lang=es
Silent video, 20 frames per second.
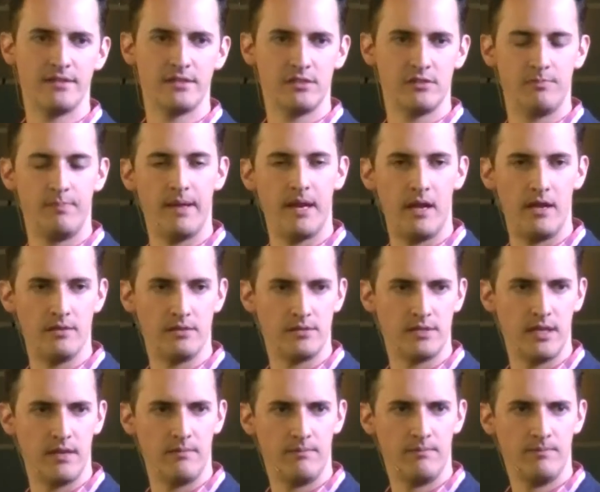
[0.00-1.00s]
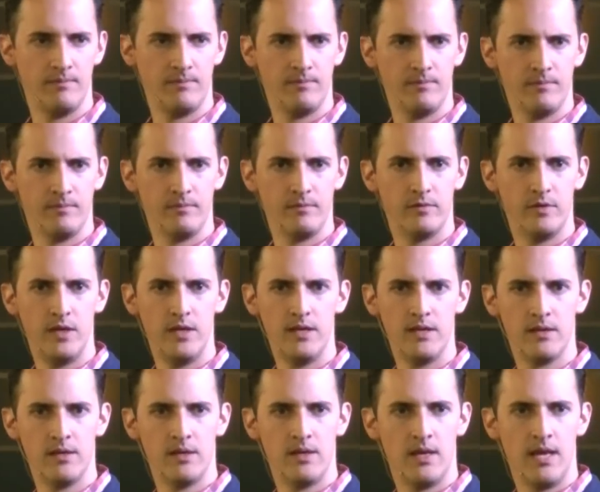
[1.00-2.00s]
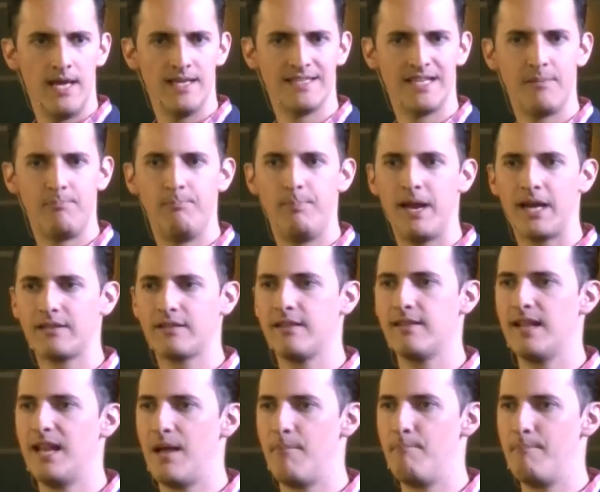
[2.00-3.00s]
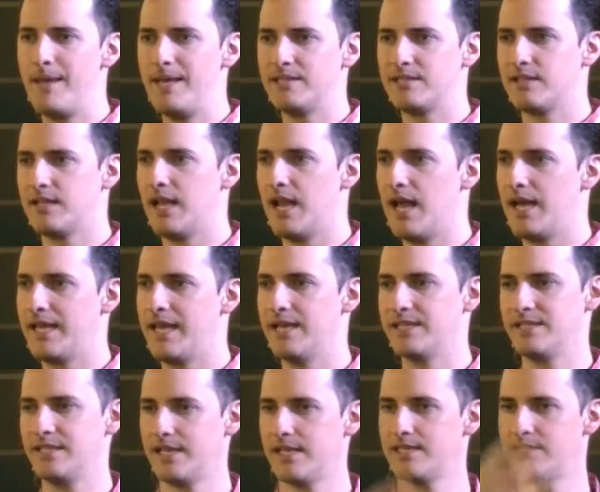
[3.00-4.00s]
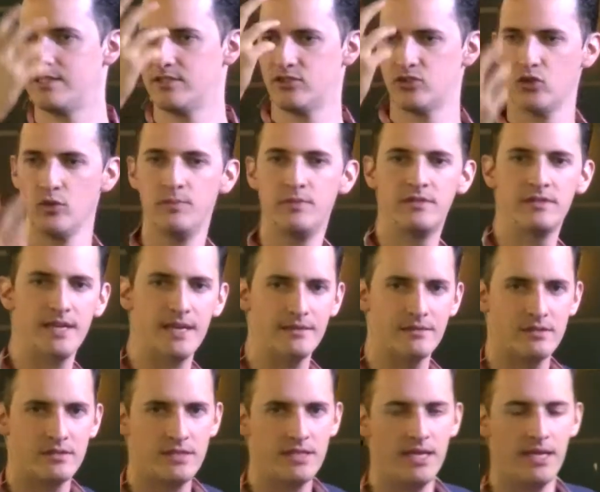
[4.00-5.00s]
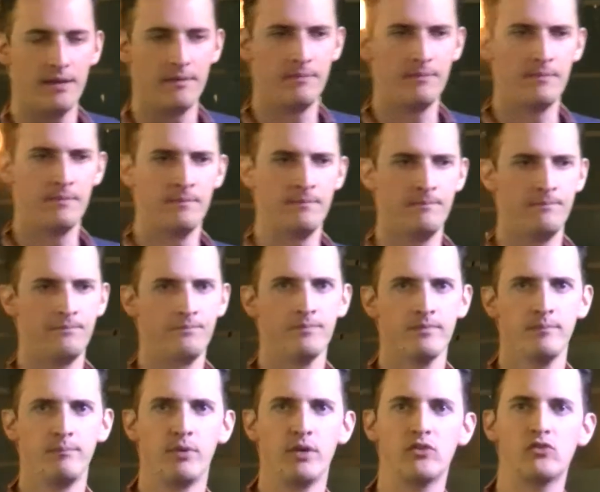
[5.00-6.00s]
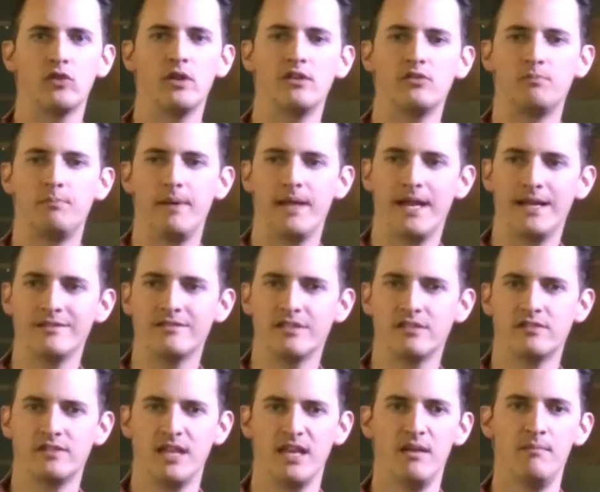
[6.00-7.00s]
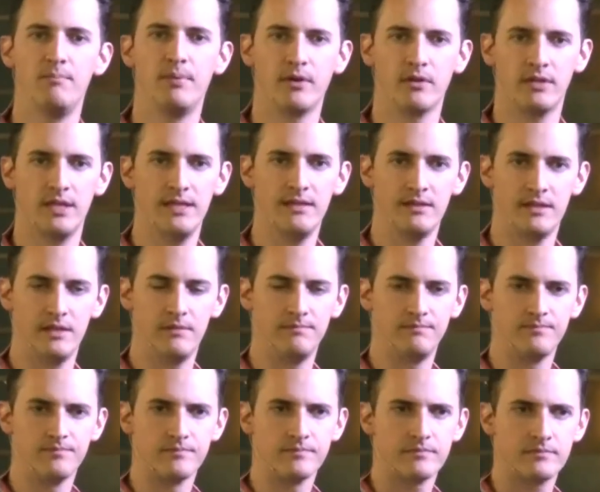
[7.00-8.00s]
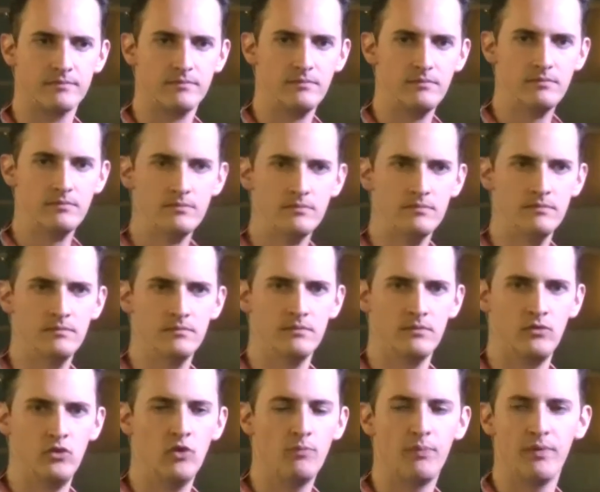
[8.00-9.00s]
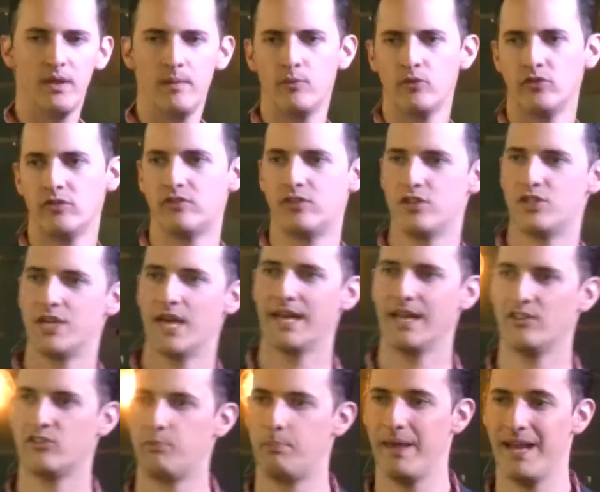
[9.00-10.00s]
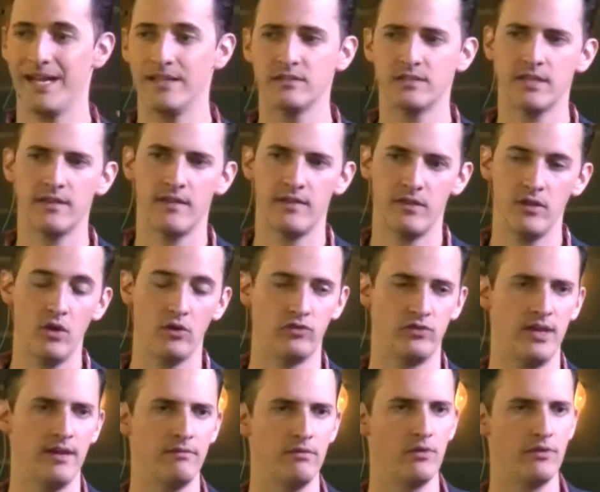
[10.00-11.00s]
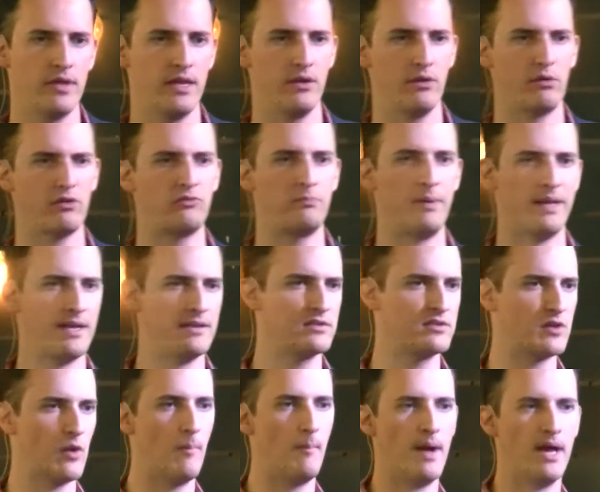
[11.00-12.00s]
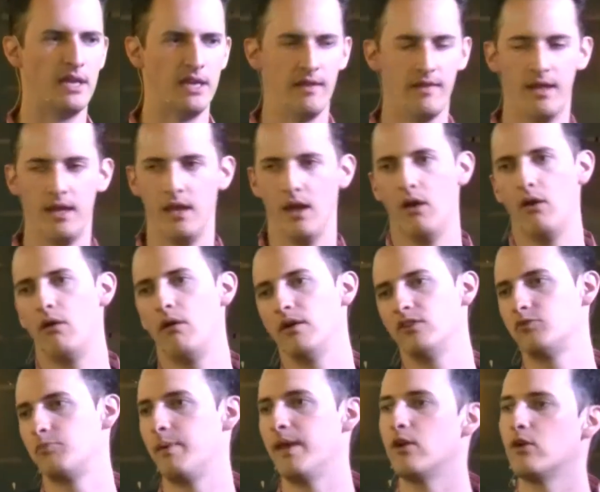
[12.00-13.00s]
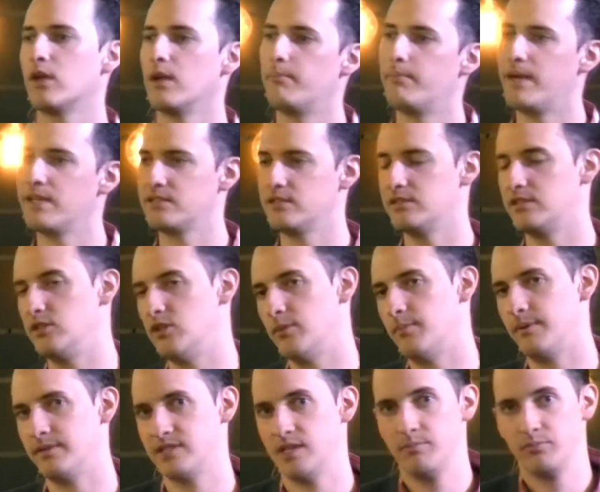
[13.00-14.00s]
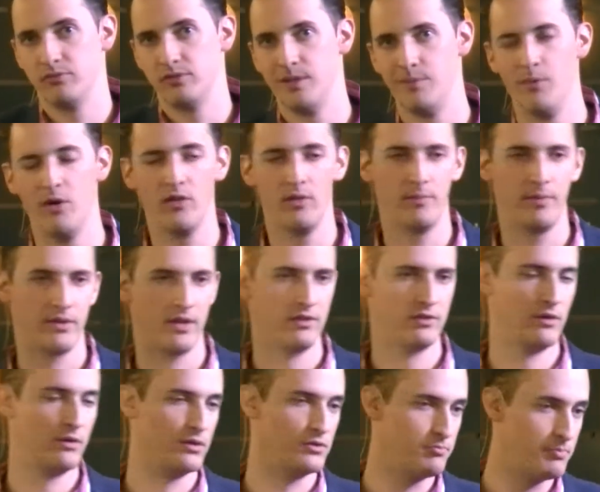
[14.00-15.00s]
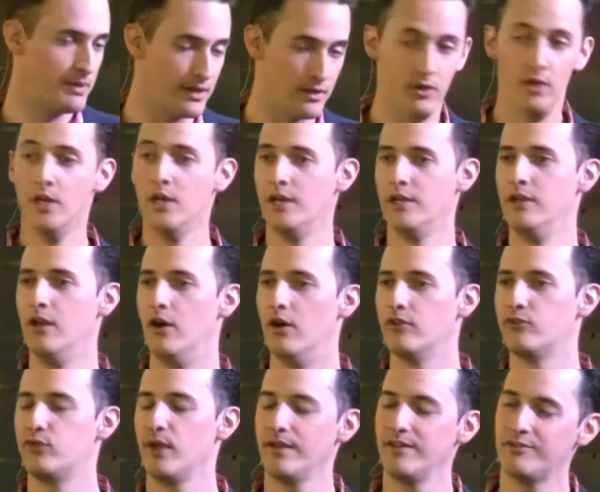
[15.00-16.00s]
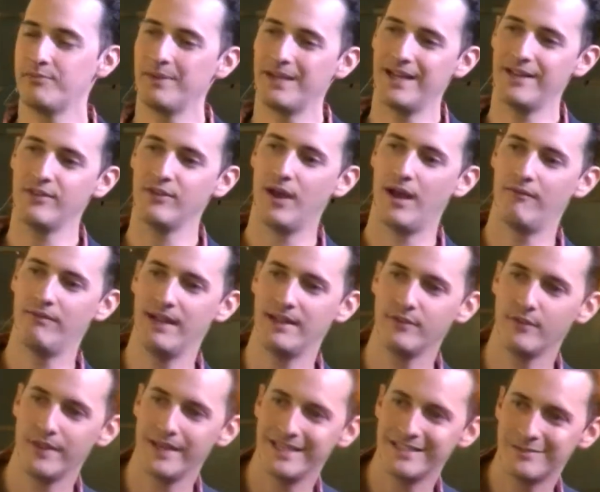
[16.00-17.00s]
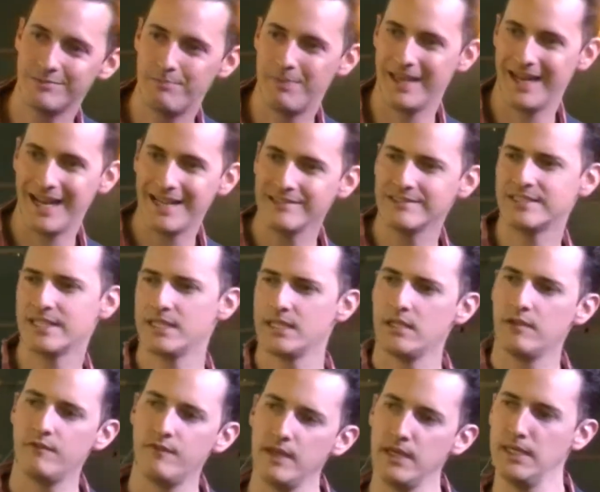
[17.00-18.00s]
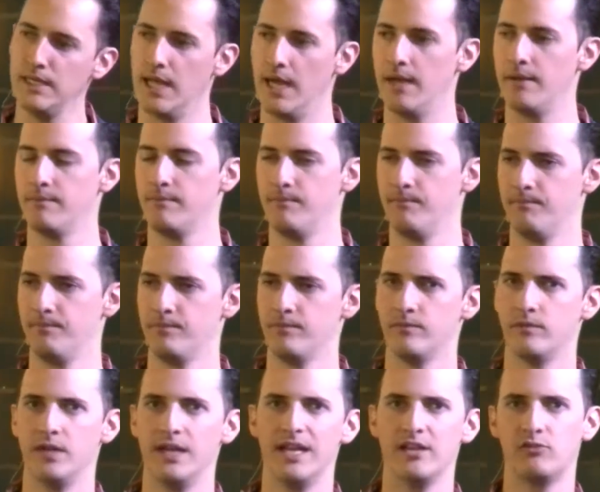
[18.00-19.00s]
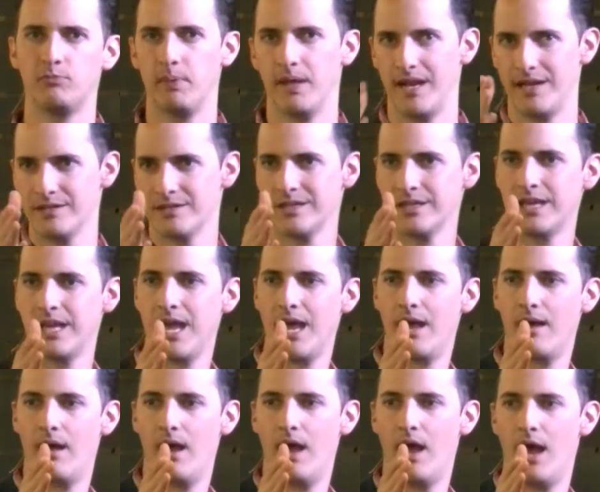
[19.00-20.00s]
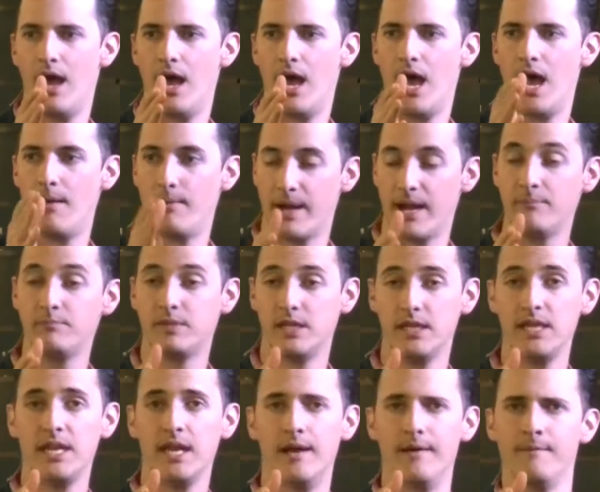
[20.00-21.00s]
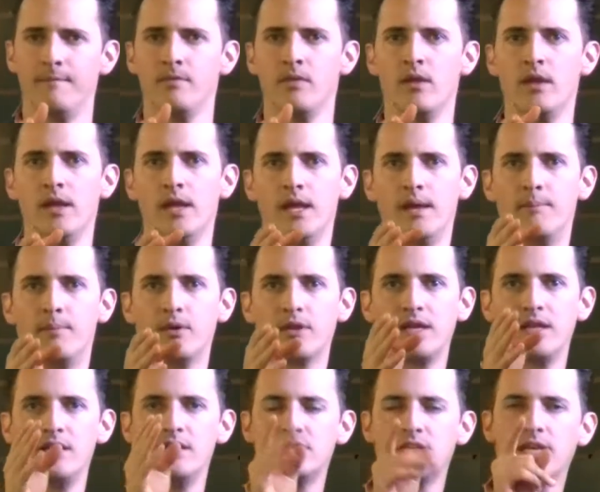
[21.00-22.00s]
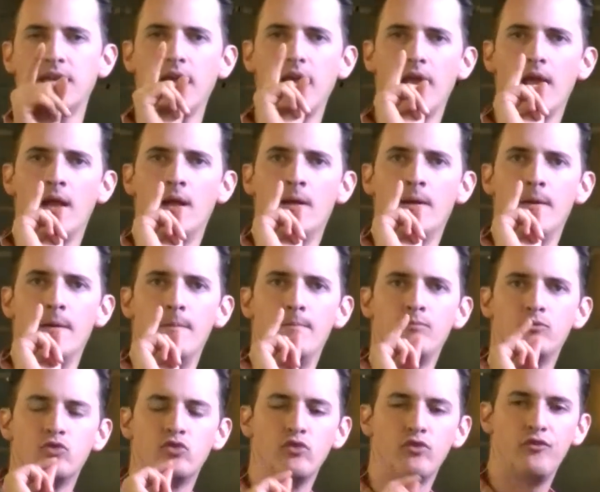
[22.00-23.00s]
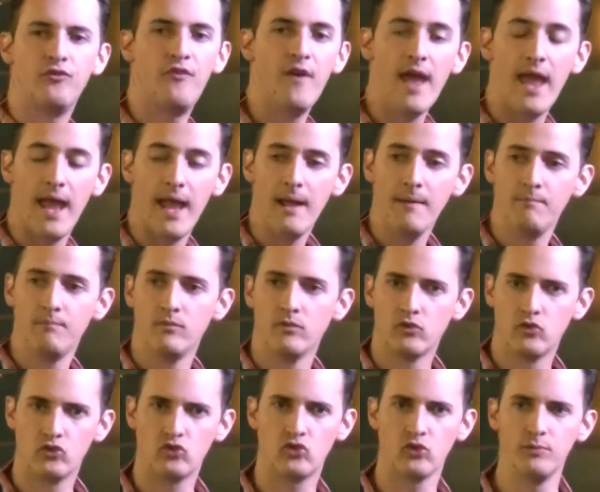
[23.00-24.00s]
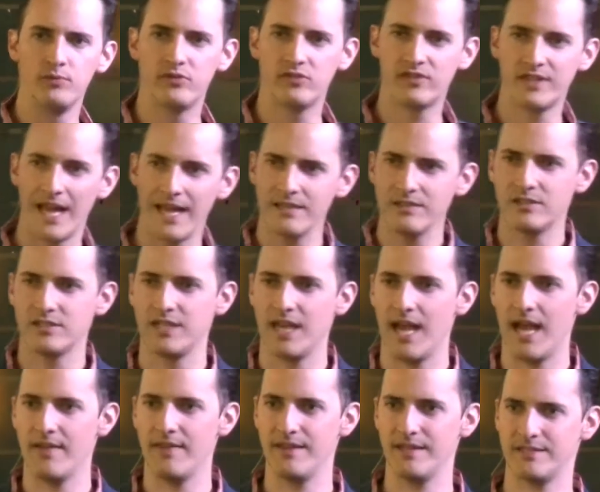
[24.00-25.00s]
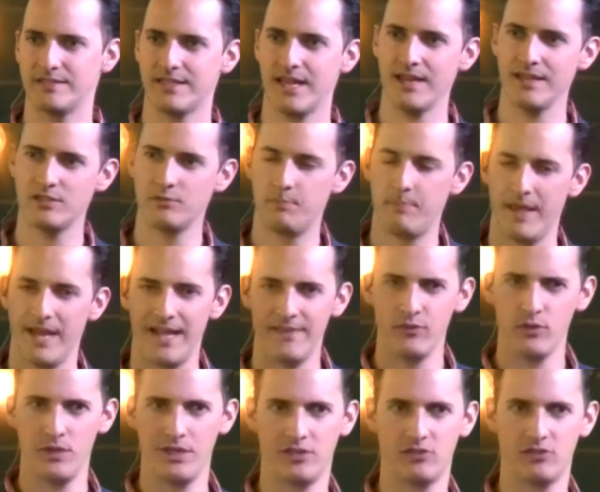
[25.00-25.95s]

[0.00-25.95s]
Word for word: esa esperanza. ¿Sí? Es la parte de la mezcla que hace que se substancie. Por eso la esperanza es tan importante. No podemos desechar la esperanza de Dios. Y hablo de no esperanza humana, de, oh, espero que pase, si no pasa, pues ni modo, porque solo espero. No, estoy esperando, hablando de esperanza divina. ¿sí? La esperanza que Abraham tenía. Porque dice que su fe, su substancia de estar esperando y